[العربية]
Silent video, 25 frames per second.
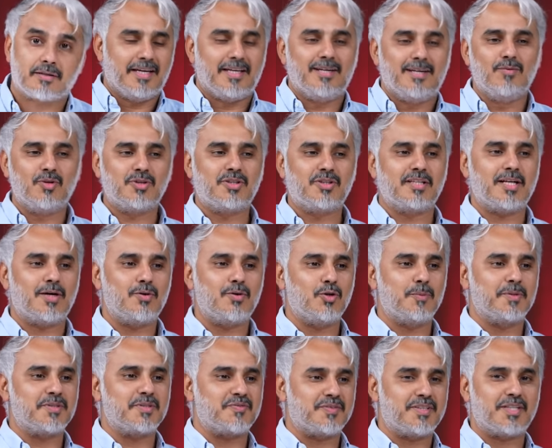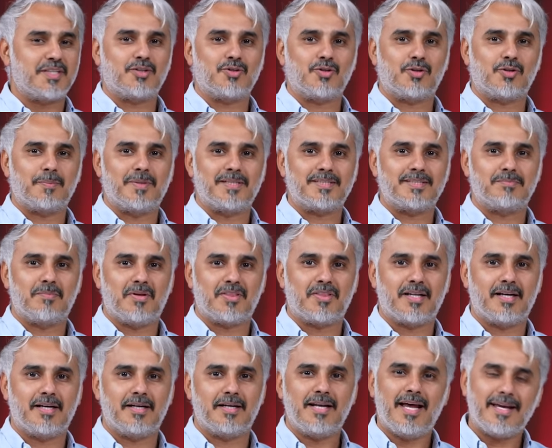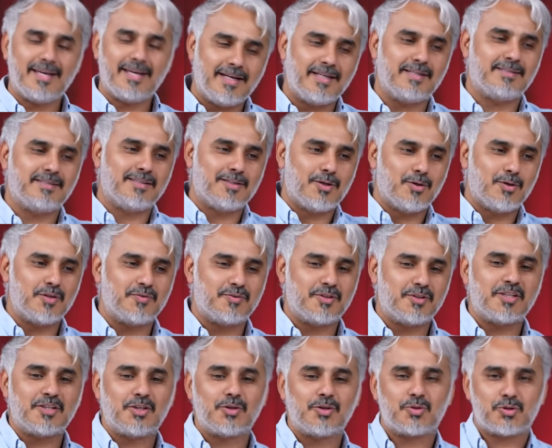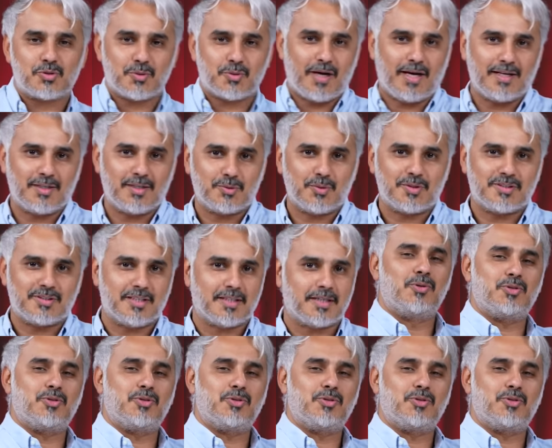يعني مو تداوله بس في تيك توك بس مثلا لا يعني تداوله في تيك توك وشوية على تويتر